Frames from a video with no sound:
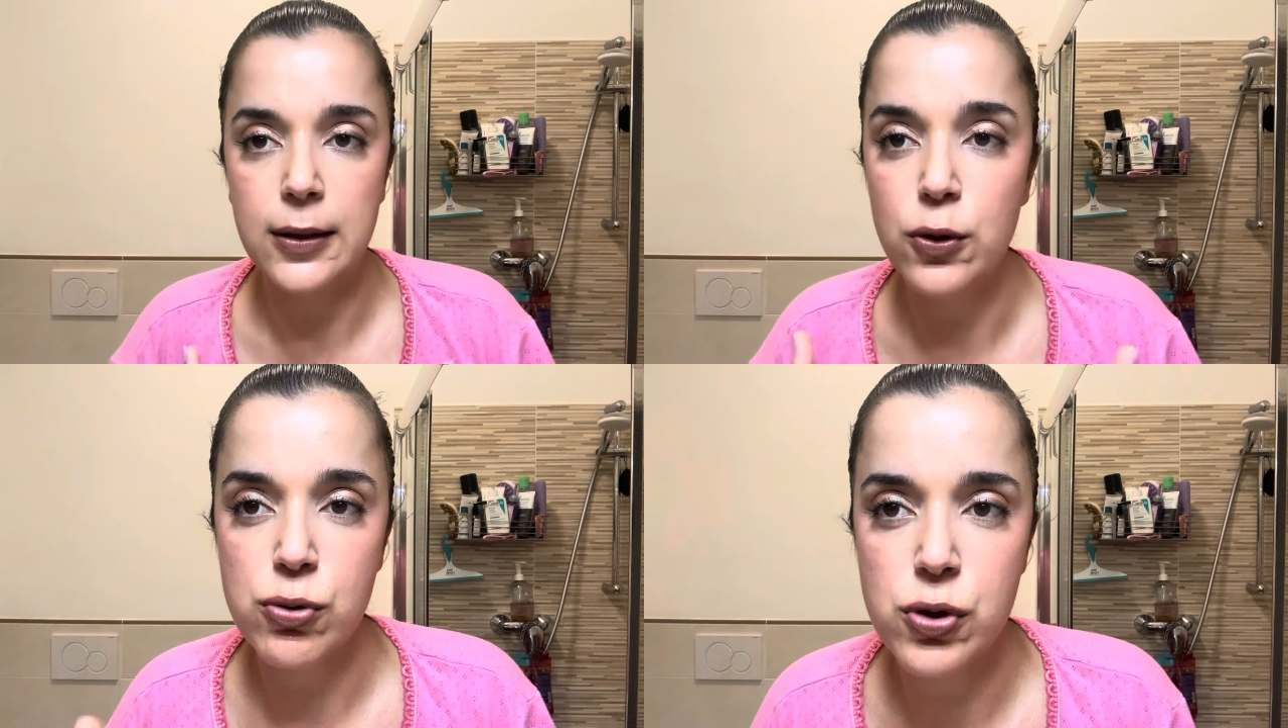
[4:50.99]

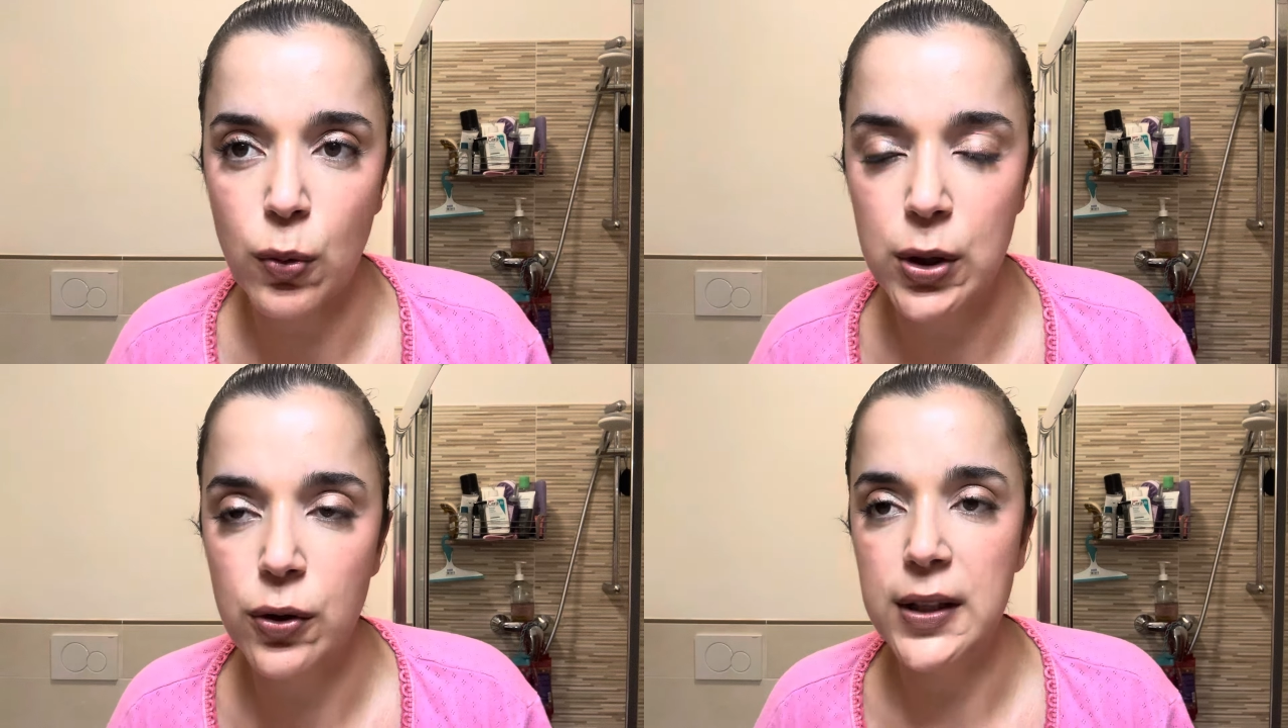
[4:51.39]
non so
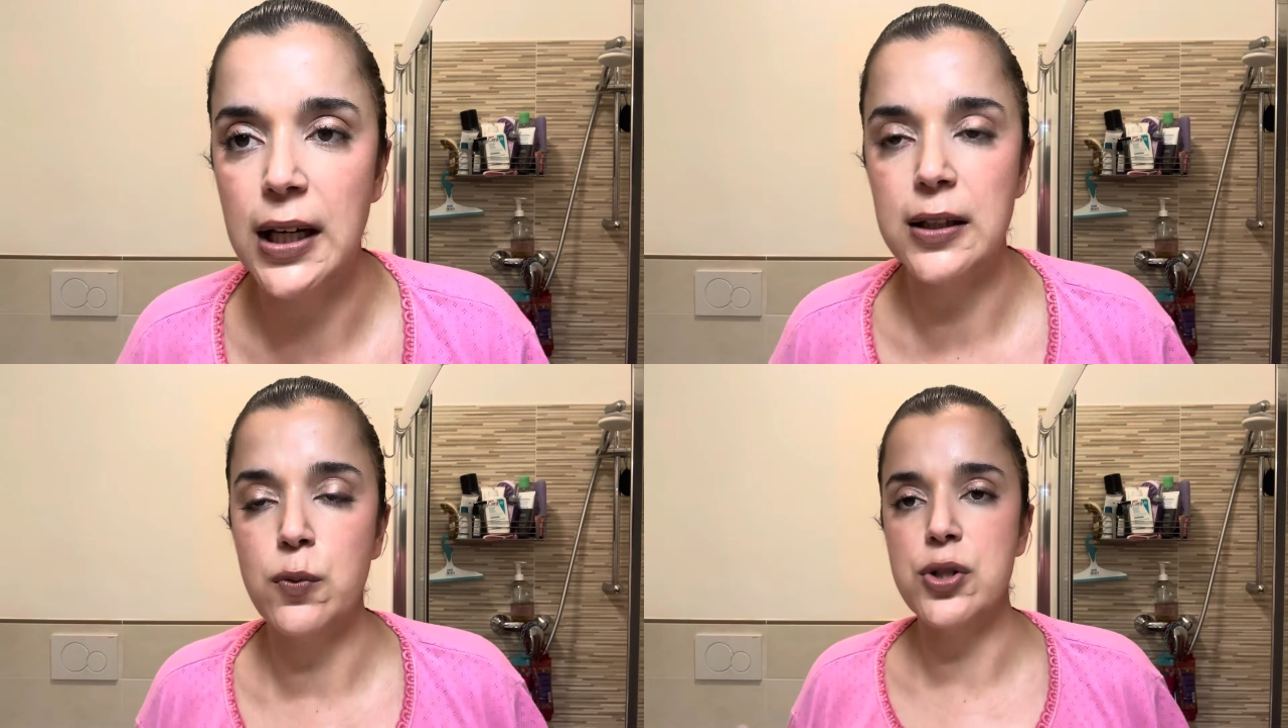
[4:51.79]
quando
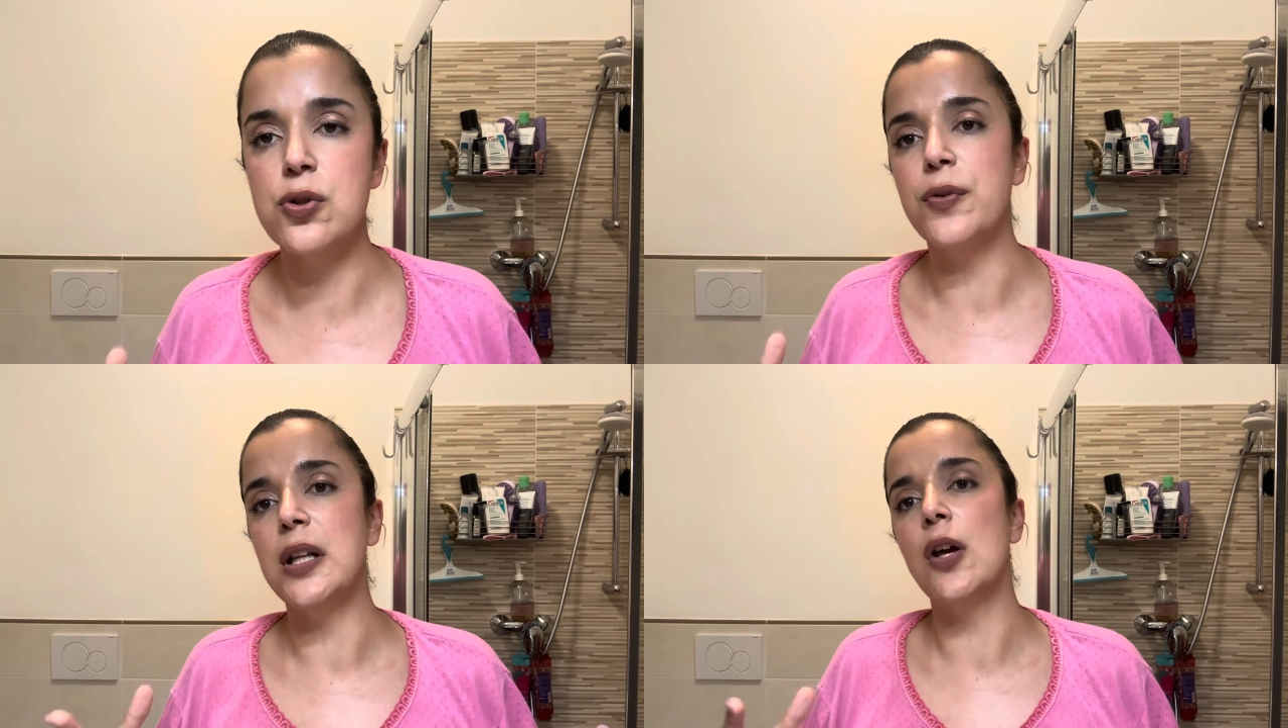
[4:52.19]
vedrete
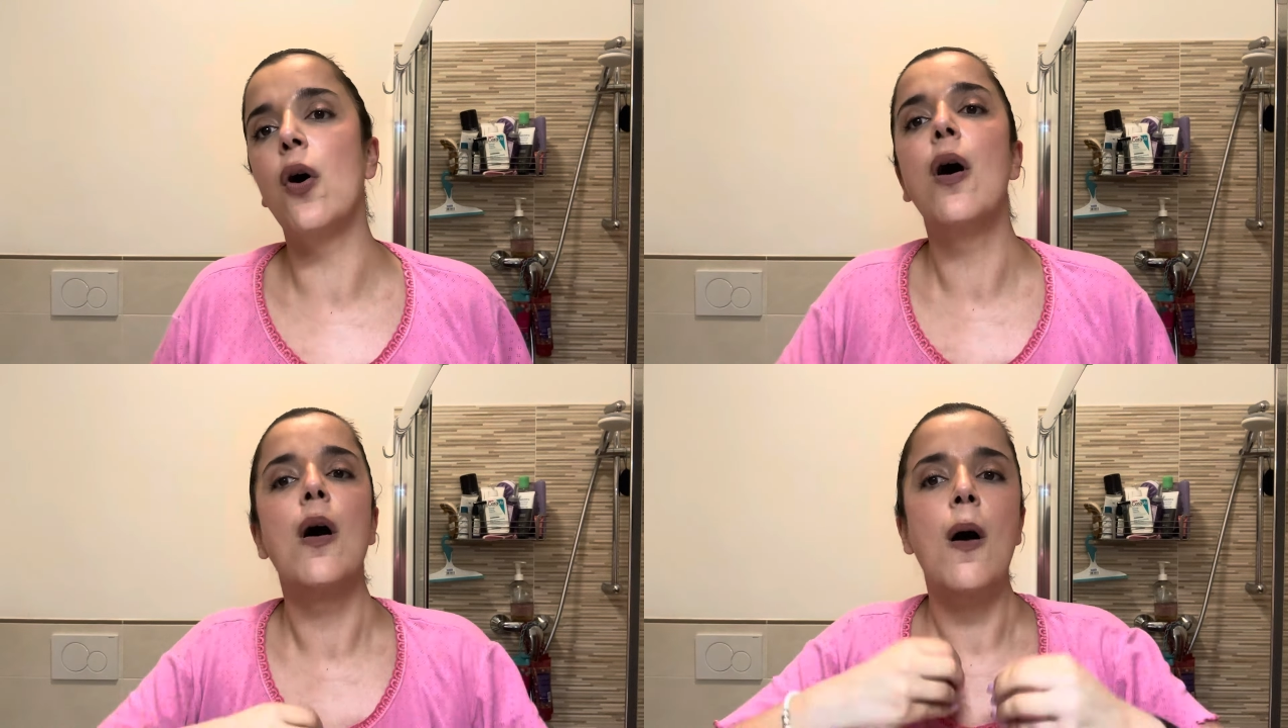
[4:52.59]
questo video,